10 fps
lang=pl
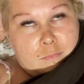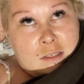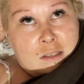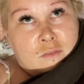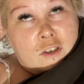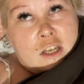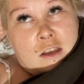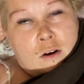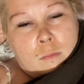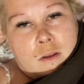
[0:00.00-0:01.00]

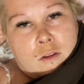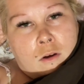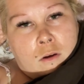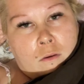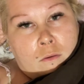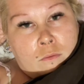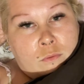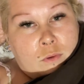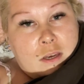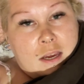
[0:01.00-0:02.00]
zazwyczaj robię to
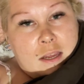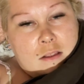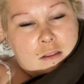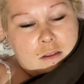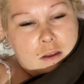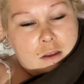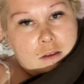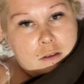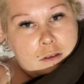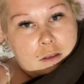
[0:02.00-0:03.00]
w weekend,
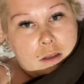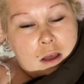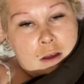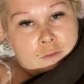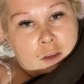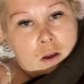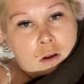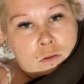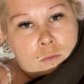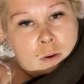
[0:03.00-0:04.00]
a w
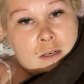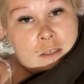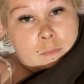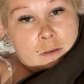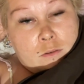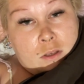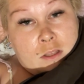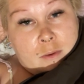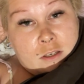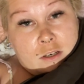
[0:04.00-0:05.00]
tygodniu bardziej pracuję
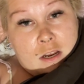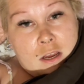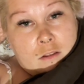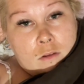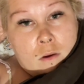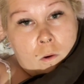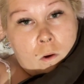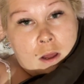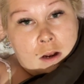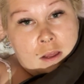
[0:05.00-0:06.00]
na maszynach, no
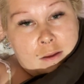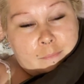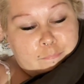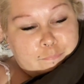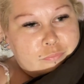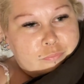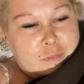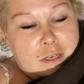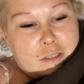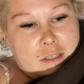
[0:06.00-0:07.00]
ale
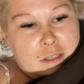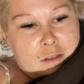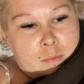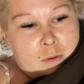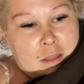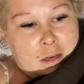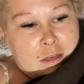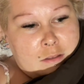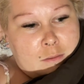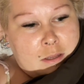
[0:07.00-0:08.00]
niestety była taka
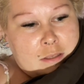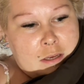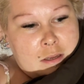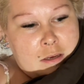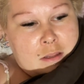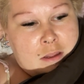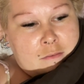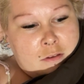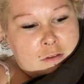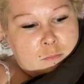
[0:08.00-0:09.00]
sytuacja, nie inna,
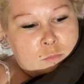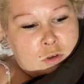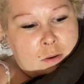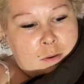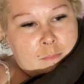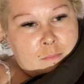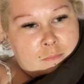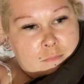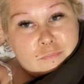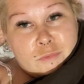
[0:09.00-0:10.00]
więc musiałam
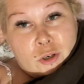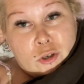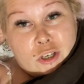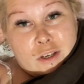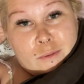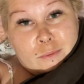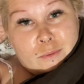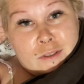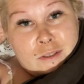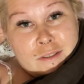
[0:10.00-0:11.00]
troszkę.
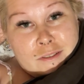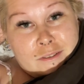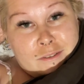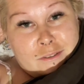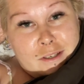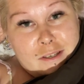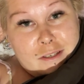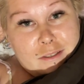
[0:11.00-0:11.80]
Yy,